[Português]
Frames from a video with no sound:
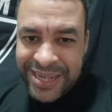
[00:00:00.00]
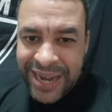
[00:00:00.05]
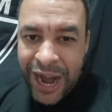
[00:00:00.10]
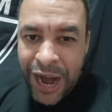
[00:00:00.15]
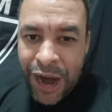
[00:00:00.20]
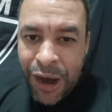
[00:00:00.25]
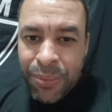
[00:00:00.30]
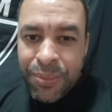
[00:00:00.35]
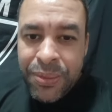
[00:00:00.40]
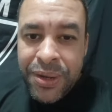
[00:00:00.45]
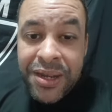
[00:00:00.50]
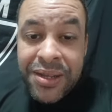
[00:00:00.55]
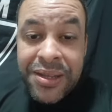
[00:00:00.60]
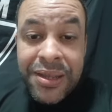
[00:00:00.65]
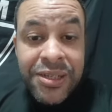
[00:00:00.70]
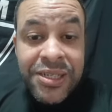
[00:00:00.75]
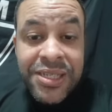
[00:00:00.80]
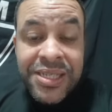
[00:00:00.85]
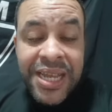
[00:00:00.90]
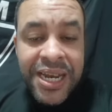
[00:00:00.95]
calmo, o Milito
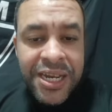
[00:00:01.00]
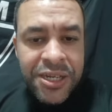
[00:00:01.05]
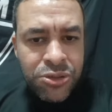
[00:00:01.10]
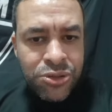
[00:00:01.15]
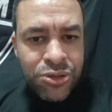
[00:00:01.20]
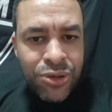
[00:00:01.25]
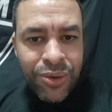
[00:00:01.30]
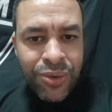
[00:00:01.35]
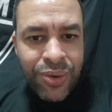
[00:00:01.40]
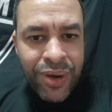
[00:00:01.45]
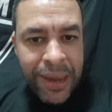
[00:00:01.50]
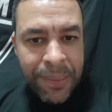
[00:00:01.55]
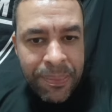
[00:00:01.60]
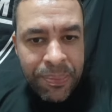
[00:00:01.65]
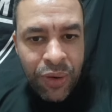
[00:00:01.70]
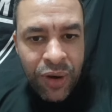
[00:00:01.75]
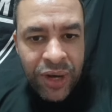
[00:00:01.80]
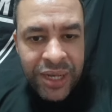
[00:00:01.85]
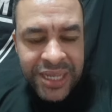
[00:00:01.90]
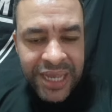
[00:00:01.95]
estressou com o
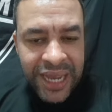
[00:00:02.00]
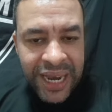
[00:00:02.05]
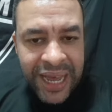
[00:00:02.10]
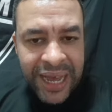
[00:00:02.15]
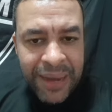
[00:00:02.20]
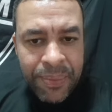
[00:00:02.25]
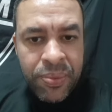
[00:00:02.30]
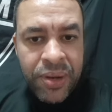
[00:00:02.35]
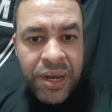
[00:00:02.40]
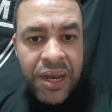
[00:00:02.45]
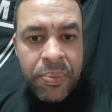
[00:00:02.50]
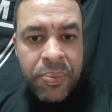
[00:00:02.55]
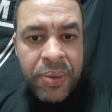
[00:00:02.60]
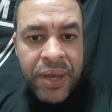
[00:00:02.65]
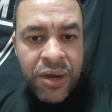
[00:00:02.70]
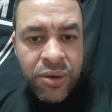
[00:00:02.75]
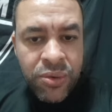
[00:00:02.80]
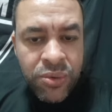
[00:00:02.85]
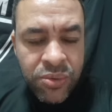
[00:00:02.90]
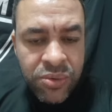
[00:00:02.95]
repórter lá pela
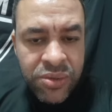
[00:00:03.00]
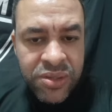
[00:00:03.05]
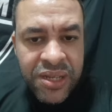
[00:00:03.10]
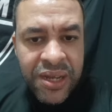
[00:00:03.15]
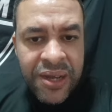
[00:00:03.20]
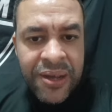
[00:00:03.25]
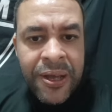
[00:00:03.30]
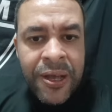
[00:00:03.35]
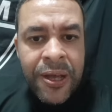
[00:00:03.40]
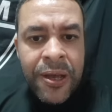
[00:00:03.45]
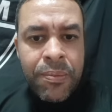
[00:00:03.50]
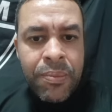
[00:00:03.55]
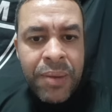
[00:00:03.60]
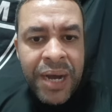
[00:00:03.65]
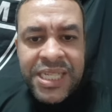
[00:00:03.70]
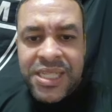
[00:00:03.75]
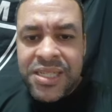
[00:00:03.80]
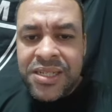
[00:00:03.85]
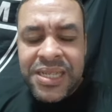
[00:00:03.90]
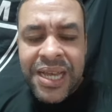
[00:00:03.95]
pergunta,
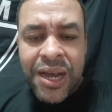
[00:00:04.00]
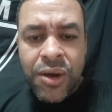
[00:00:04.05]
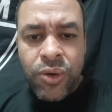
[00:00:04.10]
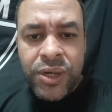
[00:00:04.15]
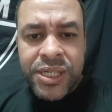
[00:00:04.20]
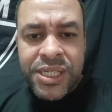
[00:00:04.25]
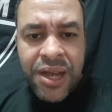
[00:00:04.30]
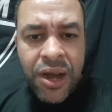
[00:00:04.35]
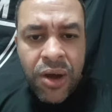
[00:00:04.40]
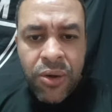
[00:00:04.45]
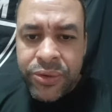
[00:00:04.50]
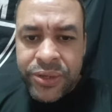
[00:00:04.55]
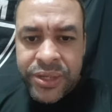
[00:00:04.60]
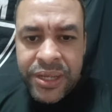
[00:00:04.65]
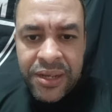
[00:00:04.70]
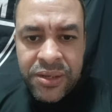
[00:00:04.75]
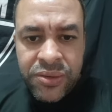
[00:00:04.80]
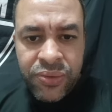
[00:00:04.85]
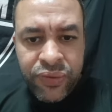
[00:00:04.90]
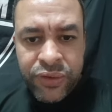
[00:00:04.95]
mas isso é coisa que
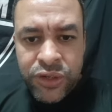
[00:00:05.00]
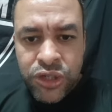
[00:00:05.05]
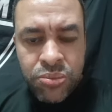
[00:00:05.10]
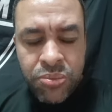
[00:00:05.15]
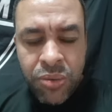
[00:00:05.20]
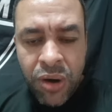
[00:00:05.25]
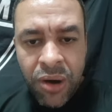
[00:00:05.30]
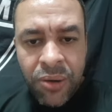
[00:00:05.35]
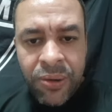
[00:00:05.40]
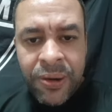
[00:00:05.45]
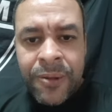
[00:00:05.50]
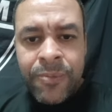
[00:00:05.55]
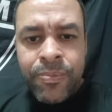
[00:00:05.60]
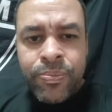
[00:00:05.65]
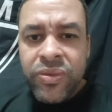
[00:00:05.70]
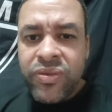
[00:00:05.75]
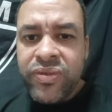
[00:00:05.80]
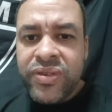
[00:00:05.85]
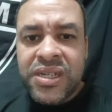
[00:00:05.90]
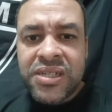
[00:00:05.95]
acontece no futebol.
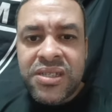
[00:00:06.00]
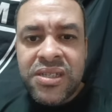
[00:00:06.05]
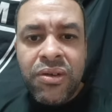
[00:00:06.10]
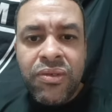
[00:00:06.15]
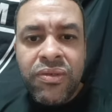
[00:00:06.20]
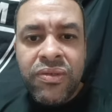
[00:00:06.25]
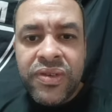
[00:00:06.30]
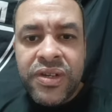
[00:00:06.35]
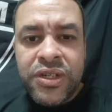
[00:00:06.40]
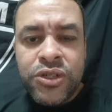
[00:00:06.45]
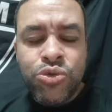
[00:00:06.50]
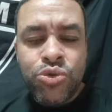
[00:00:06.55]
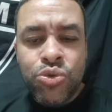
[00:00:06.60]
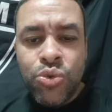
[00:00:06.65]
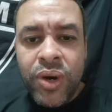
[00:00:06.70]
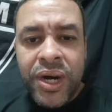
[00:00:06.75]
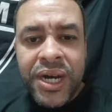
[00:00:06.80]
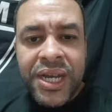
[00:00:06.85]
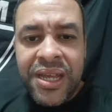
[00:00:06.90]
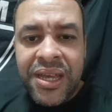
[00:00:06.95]
Fiz até um vídeo
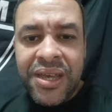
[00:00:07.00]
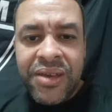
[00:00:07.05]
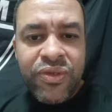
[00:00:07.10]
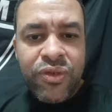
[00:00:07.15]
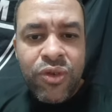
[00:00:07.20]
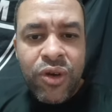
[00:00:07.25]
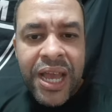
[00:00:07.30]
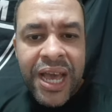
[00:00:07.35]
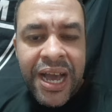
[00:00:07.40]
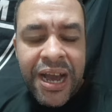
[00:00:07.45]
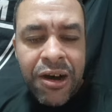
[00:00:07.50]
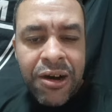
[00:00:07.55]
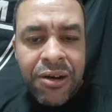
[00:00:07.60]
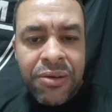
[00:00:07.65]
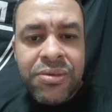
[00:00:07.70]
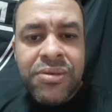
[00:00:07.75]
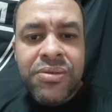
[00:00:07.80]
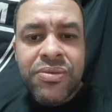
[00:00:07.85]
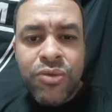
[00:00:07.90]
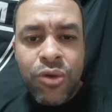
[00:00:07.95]
zoando aí, ficou
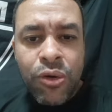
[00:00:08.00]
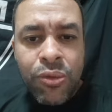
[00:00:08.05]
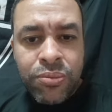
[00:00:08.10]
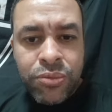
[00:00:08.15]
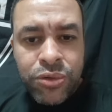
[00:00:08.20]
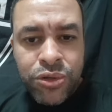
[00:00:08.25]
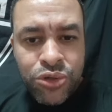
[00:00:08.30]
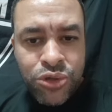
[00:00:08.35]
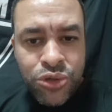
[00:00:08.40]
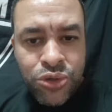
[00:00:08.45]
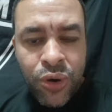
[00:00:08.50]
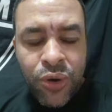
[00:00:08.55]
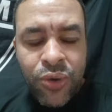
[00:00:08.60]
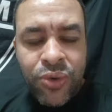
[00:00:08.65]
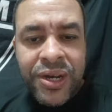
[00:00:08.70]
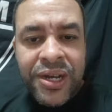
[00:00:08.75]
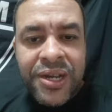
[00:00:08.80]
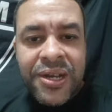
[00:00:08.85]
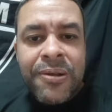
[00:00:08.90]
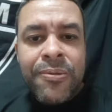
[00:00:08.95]
legal, ficou muito
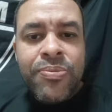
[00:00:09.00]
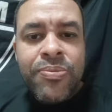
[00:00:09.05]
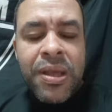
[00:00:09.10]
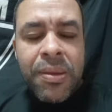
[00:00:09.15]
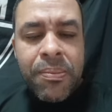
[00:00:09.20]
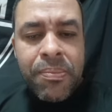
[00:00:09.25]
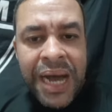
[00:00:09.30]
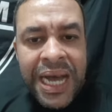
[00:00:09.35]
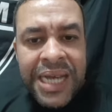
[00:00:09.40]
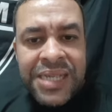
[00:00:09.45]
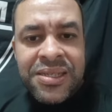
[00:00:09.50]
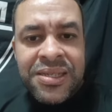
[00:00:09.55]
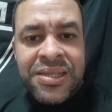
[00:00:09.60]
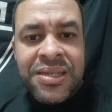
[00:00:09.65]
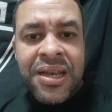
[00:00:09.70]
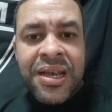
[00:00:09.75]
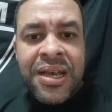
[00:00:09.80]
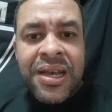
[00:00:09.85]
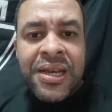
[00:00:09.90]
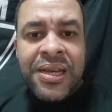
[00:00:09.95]
show.
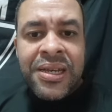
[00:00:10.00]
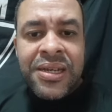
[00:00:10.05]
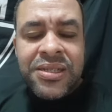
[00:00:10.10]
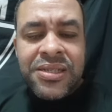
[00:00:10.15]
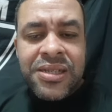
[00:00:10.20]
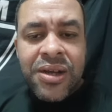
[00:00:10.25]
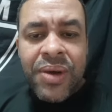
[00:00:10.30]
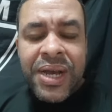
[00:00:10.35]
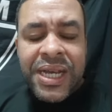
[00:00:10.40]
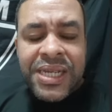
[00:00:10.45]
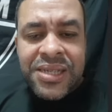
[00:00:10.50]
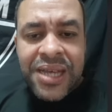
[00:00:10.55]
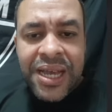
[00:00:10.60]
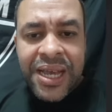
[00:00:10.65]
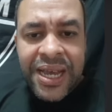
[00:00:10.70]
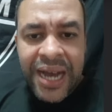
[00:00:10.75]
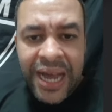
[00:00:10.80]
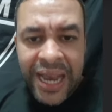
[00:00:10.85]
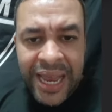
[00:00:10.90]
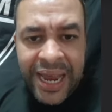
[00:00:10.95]
Mas, então é isso
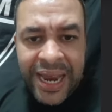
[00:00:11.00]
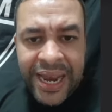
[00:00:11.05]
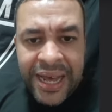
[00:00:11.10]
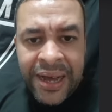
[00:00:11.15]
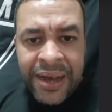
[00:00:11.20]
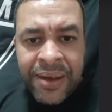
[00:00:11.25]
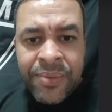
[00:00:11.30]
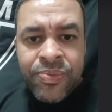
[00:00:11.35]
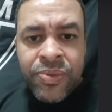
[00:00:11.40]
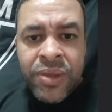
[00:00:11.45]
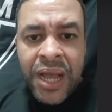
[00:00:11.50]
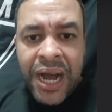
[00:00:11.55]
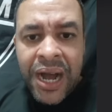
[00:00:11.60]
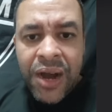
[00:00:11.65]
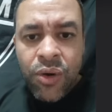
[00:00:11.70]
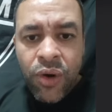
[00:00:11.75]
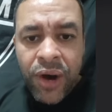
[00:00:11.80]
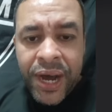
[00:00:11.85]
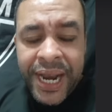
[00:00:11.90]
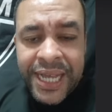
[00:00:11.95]
aí, galera.
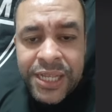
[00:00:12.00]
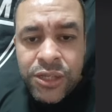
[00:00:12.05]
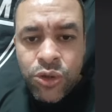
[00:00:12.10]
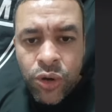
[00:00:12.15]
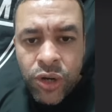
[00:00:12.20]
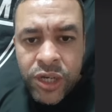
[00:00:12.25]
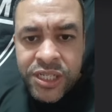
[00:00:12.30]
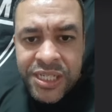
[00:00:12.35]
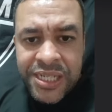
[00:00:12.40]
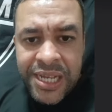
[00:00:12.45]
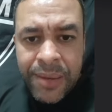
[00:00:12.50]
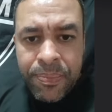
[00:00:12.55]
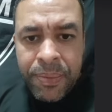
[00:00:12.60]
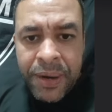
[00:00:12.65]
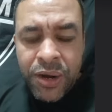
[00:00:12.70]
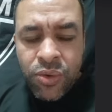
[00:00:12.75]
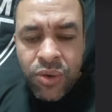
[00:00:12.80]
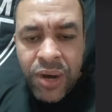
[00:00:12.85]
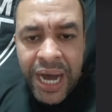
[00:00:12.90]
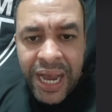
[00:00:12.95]
Agora é torcer
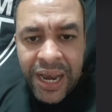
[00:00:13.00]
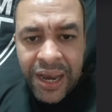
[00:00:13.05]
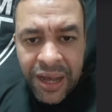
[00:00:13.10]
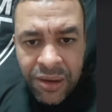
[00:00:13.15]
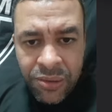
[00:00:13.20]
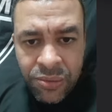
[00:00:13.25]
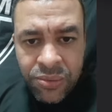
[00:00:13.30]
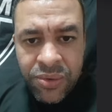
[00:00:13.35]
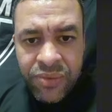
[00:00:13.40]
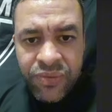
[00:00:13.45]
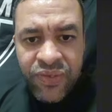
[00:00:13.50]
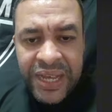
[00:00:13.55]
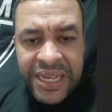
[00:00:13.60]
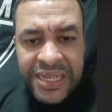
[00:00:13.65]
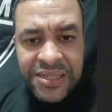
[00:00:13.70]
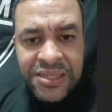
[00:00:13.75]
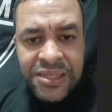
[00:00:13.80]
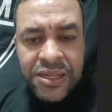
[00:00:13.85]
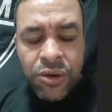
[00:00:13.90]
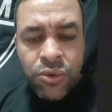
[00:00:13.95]
para o Galão
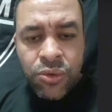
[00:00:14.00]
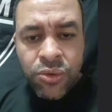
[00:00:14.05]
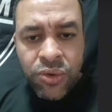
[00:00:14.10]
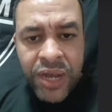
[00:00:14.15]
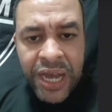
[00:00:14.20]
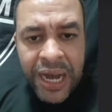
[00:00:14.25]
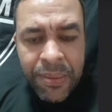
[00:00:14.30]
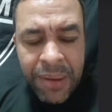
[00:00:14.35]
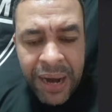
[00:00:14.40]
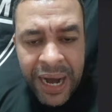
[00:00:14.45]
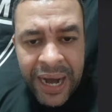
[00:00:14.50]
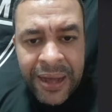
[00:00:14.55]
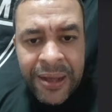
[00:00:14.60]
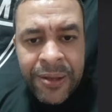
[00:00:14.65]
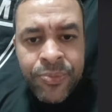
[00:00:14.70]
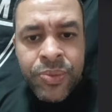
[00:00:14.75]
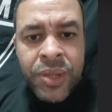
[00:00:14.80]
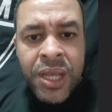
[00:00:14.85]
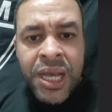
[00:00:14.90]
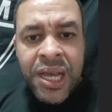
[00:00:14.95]
vencer o Cuiabá
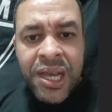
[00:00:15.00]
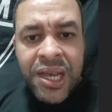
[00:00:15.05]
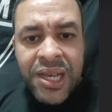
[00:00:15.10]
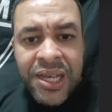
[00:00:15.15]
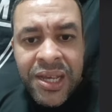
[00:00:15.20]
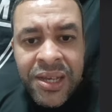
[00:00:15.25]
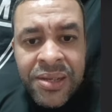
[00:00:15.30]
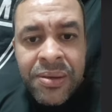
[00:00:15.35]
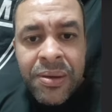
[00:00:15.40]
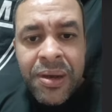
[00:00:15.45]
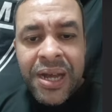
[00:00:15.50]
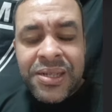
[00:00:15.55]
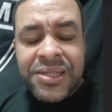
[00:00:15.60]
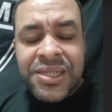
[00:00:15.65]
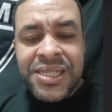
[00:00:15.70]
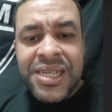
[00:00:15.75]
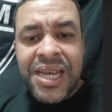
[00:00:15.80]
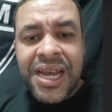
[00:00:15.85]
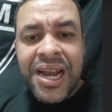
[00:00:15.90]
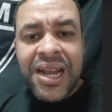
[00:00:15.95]
e
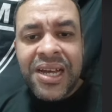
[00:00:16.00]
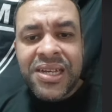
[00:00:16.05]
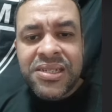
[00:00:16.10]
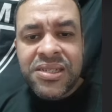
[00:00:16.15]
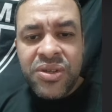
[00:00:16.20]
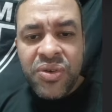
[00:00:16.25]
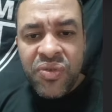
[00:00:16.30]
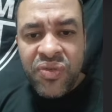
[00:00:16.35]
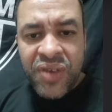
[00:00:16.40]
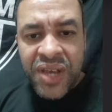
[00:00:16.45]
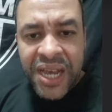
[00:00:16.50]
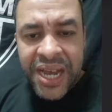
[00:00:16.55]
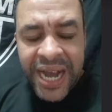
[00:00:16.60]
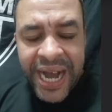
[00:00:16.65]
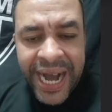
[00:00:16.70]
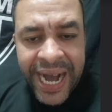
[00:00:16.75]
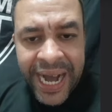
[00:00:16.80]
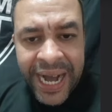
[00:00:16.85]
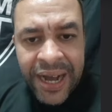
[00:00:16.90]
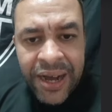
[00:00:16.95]
se
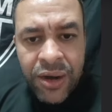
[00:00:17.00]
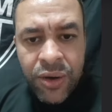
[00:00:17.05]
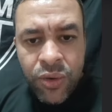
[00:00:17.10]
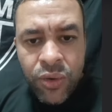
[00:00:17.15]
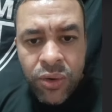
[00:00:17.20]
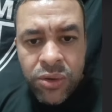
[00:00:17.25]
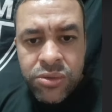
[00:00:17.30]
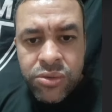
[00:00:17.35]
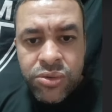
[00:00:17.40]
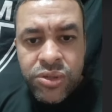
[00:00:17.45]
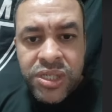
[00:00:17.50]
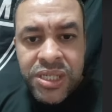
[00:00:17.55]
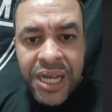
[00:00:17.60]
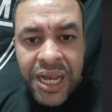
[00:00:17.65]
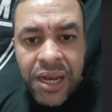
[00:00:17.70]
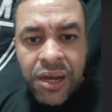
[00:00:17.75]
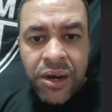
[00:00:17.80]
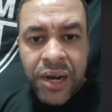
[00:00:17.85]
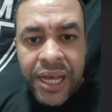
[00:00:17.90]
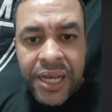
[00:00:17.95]
classificar contra o San
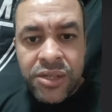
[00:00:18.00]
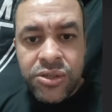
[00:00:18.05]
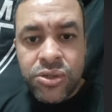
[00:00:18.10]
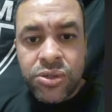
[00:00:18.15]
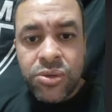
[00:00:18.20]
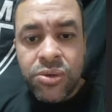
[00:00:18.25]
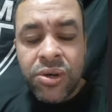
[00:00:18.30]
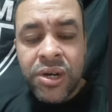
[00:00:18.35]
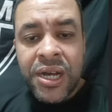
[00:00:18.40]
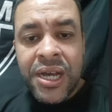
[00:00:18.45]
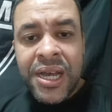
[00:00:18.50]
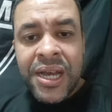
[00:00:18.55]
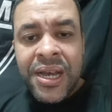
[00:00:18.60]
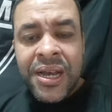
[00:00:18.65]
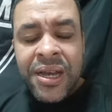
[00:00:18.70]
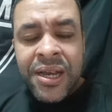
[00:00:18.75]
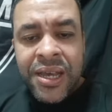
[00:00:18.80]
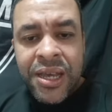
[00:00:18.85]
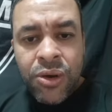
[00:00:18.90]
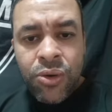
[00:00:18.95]
Lorenzo,
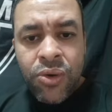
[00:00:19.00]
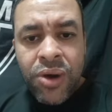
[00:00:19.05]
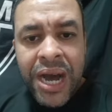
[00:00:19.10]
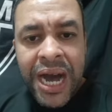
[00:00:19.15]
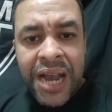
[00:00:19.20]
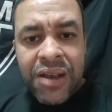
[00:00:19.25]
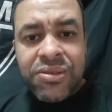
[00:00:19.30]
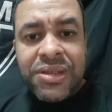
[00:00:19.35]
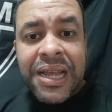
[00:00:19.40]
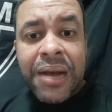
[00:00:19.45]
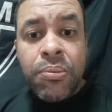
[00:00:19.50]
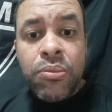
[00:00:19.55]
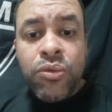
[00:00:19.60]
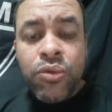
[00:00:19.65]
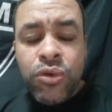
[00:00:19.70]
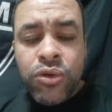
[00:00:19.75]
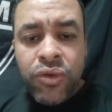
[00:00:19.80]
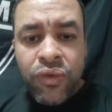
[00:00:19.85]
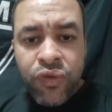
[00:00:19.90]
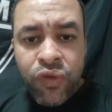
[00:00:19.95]
que o Galo está
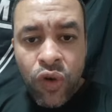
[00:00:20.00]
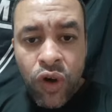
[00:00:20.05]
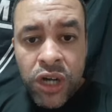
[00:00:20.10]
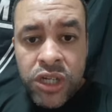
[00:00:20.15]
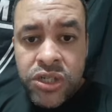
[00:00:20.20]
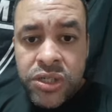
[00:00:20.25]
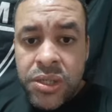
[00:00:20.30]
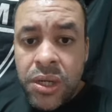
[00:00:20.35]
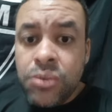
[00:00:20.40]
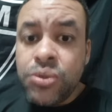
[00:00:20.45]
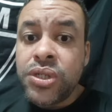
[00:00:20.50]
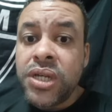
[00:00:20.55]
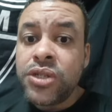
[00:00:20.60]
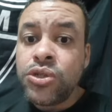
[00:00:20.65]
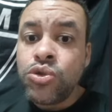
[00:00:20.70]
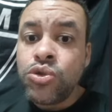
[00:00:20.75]
muito forte. Não sei